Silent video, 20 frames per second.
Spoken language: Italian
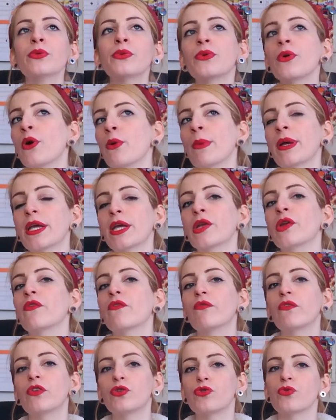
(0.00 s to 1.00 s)
un nome che
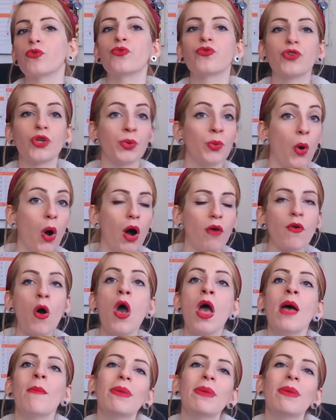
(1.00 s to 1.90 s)
non vi giunge nuovo,